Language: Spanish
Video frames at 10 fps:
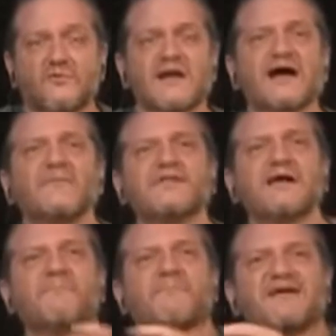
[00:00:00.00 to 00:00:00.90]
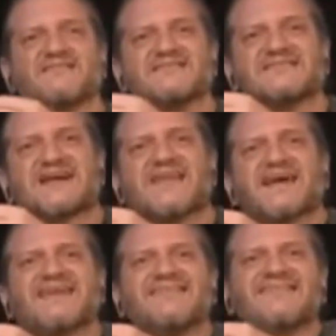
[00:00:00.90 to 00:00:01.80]
Una vida
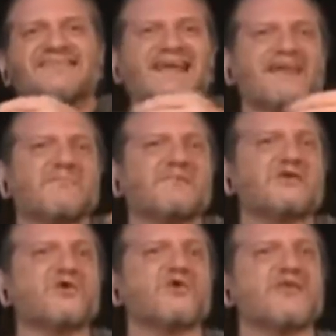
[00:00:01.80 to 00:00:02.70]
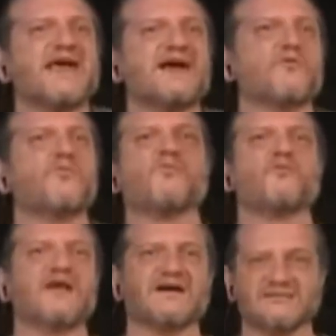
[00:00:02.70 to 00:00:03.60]
pensada en términos de
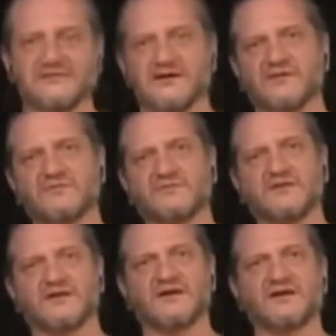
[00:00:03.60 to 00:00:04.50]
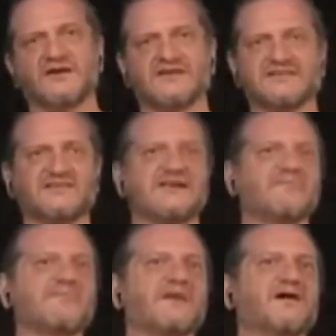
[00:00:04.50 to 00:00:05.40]
acumulación y sin
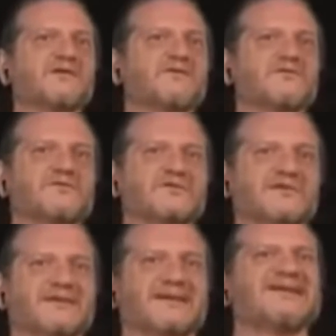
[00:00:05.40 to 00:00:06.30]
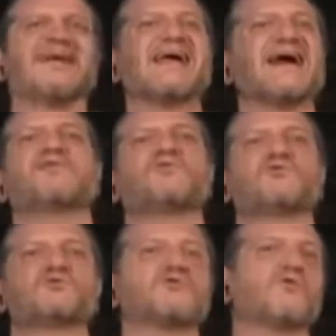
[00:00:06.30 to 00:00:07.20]
embargo
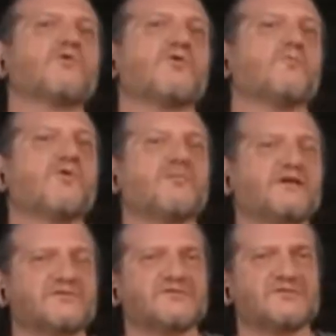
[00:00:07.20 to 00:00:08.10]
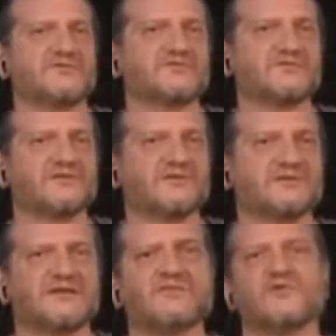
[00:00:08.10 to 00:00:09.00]
negando esos dos momentos,
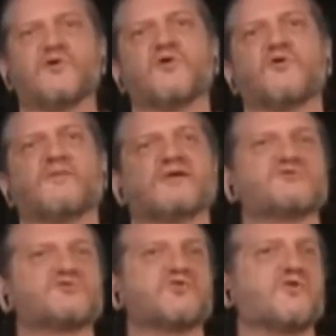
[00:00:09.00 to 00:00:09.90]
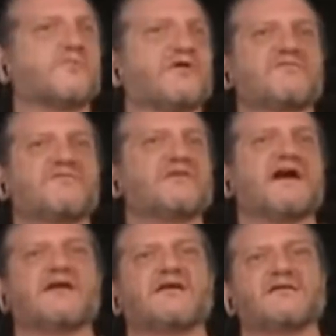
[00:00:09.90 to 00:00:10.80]
tanto el comienzo como el
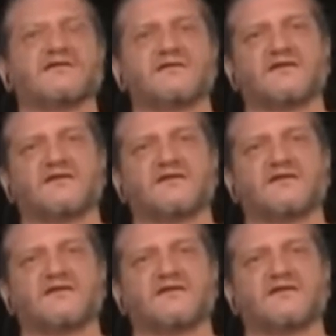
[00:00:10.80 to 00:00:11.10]
final,